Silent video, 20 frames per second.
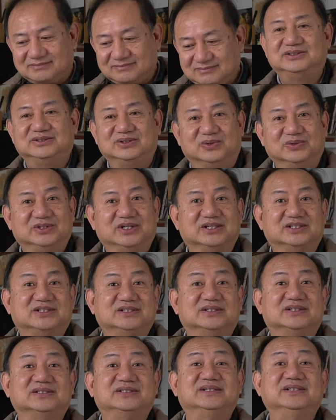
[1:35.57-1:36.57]
首先
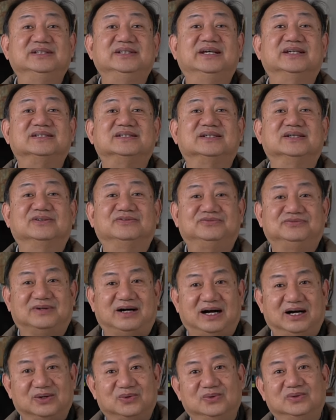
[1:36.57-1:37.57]
是今年这个
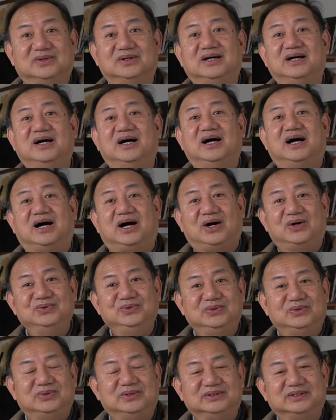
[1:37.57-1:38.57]
法国奥
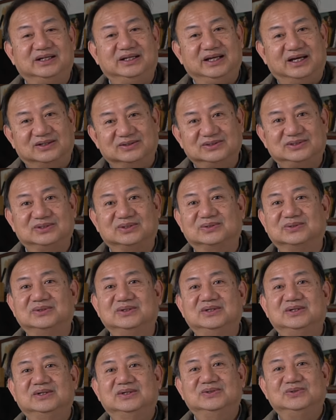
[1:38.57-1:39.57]
运会的两首
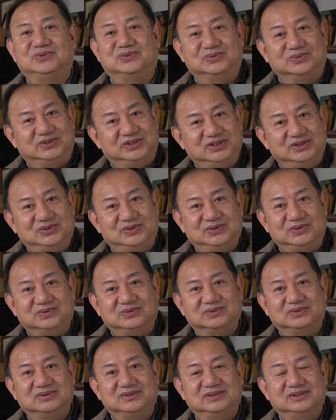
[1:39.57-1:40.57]
主题曲，
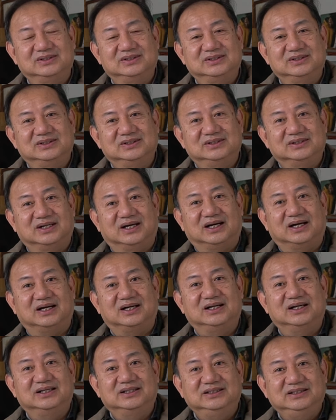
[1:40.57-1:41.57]
啊，
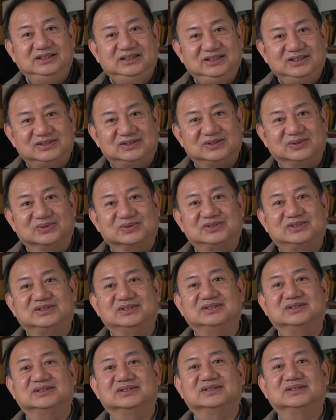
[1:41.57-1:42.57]
一首
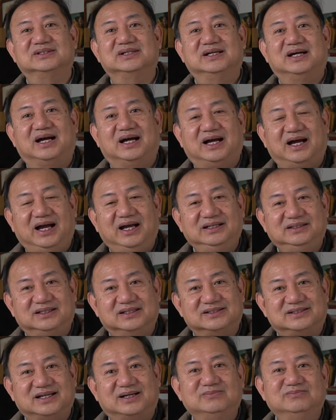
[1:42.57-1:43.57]
是《爱的
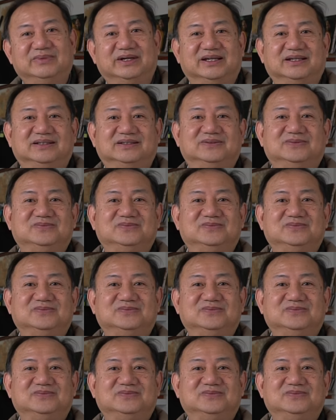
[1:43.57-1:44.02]
赞美》，